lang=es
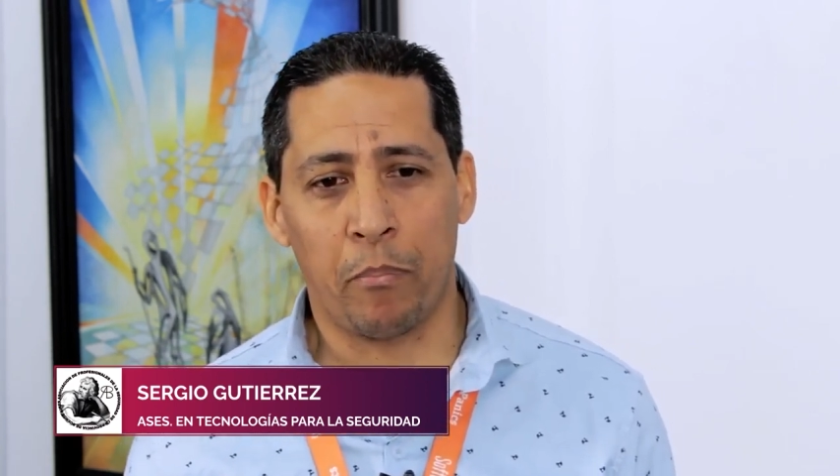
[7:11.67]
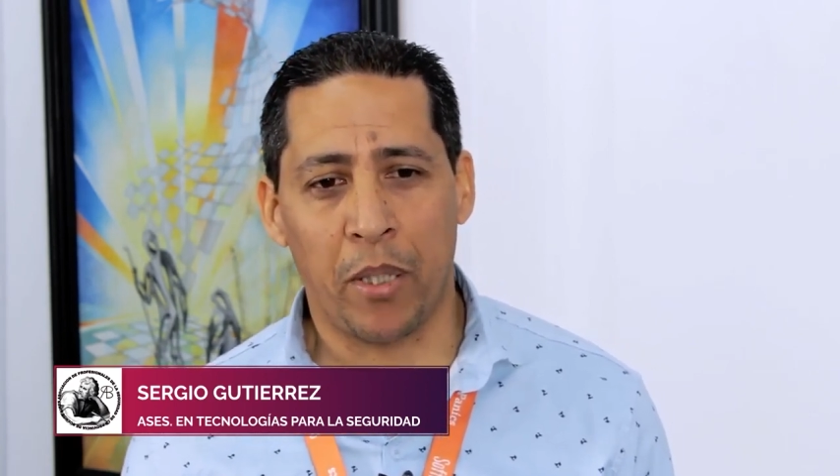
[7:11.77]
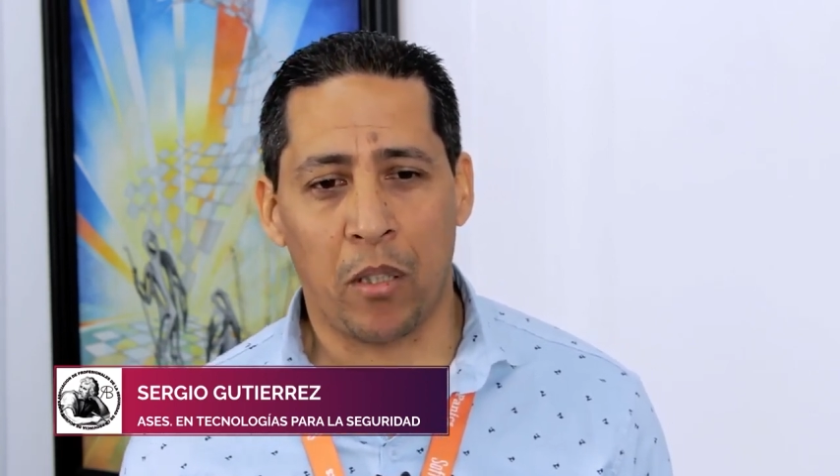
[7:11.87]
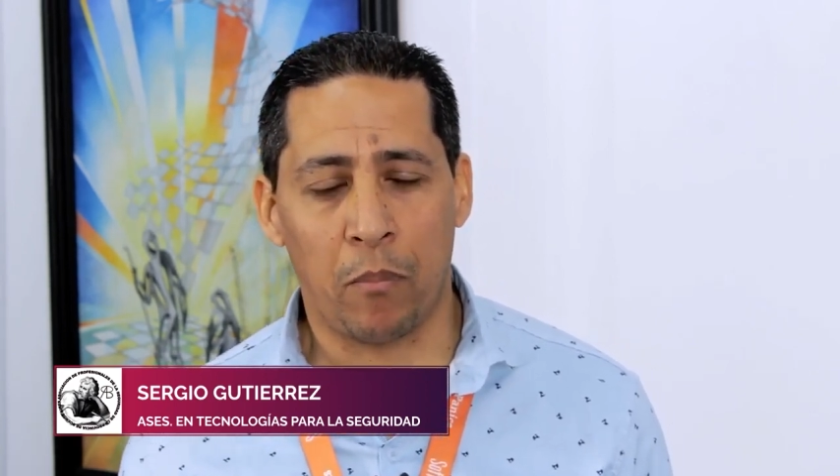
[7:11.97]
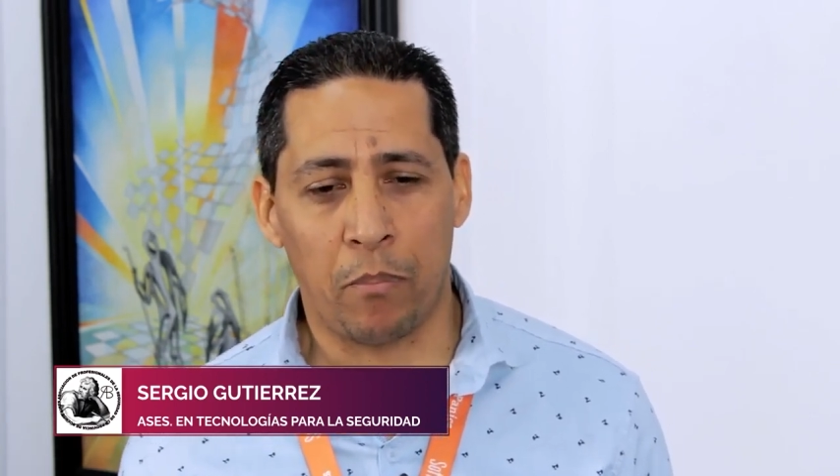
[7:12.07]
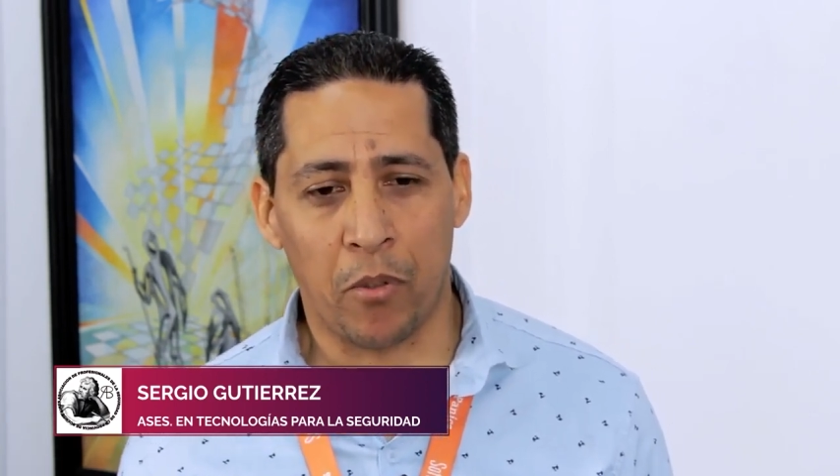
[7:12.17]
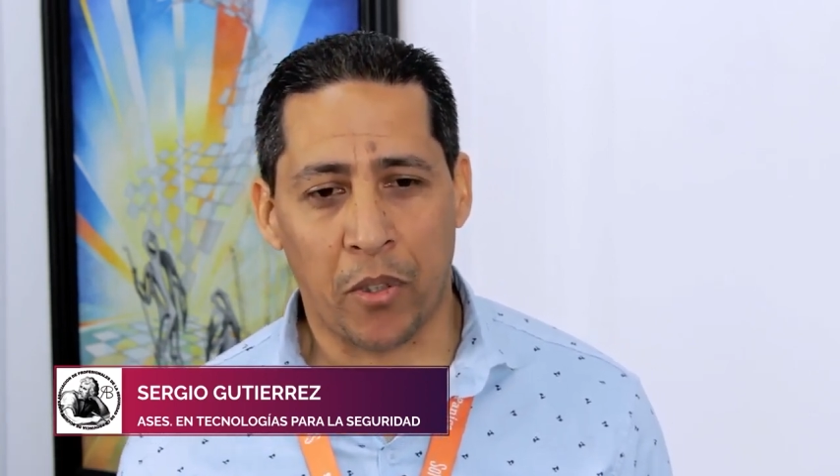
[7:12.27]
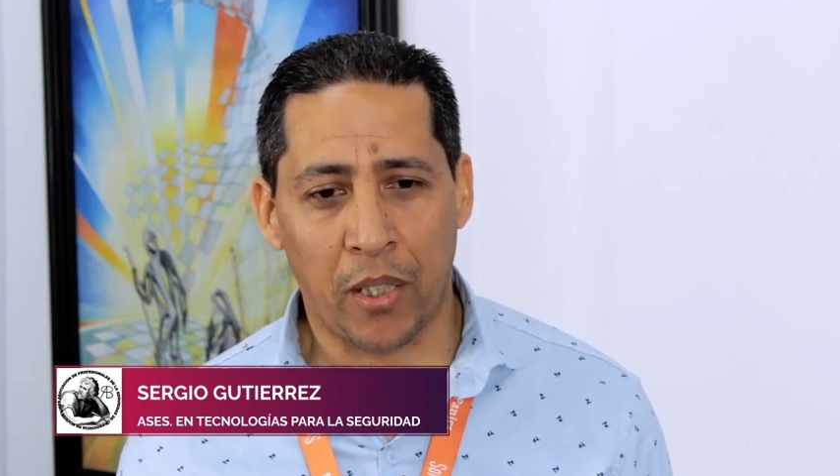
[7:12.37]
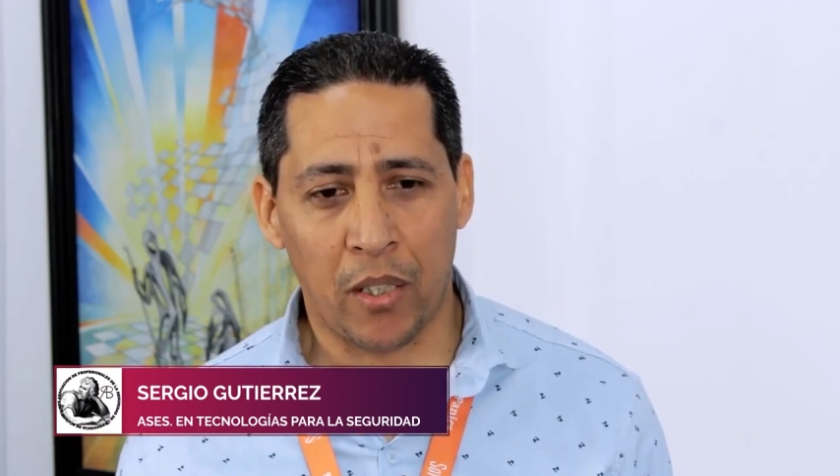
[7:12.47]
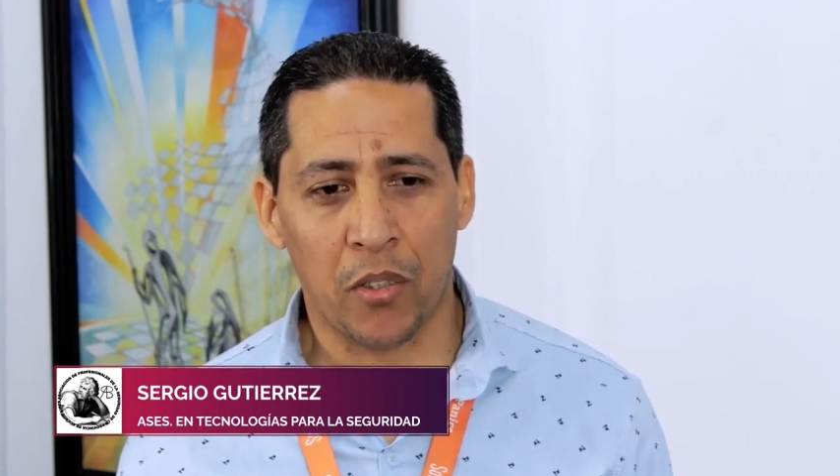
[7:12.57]
pero
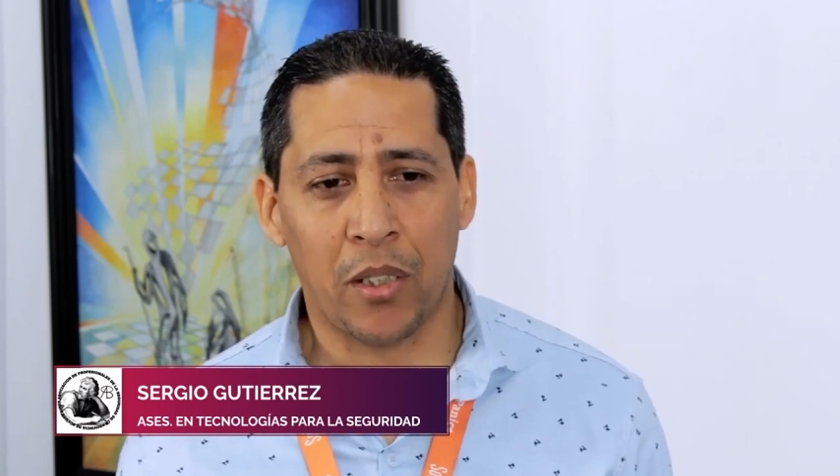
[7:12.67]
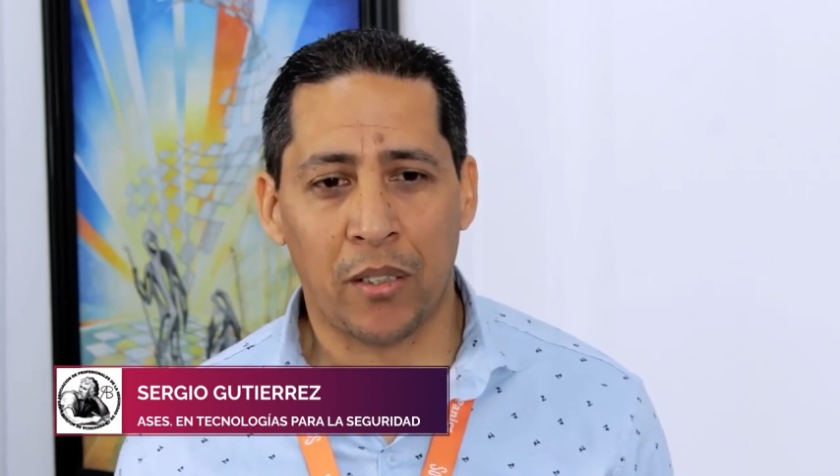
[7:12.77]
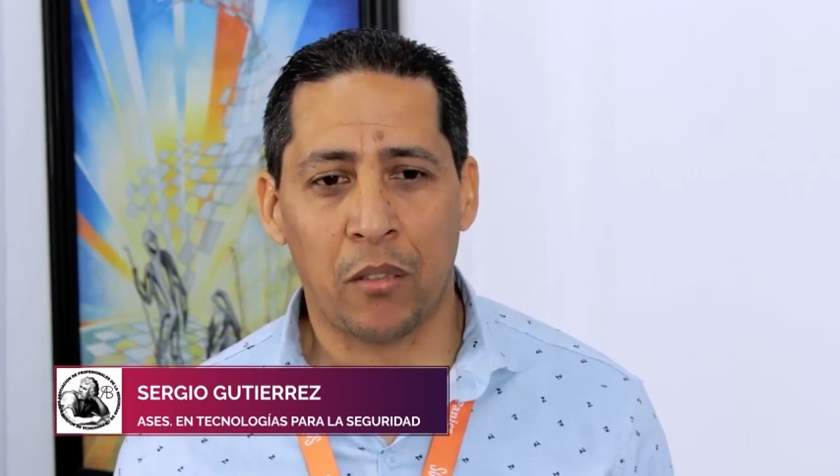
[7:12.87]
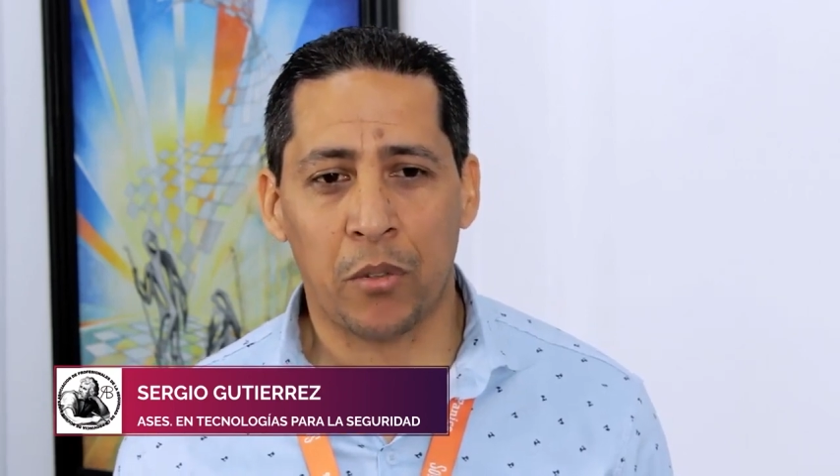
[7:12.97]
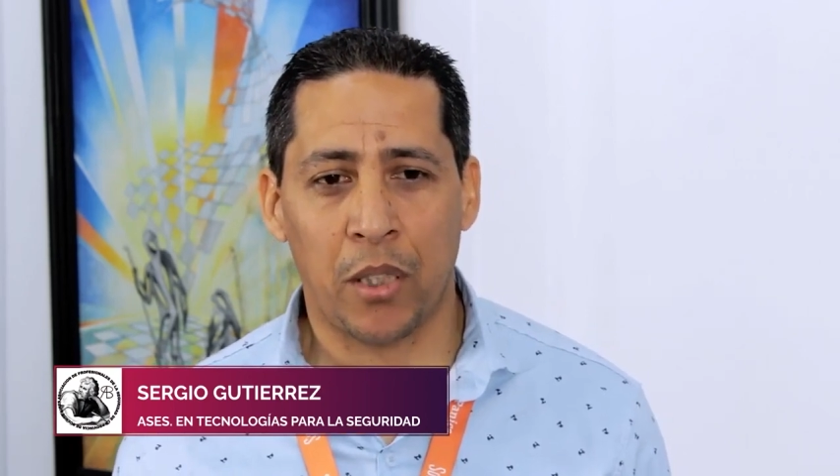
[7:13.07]
por qué nos están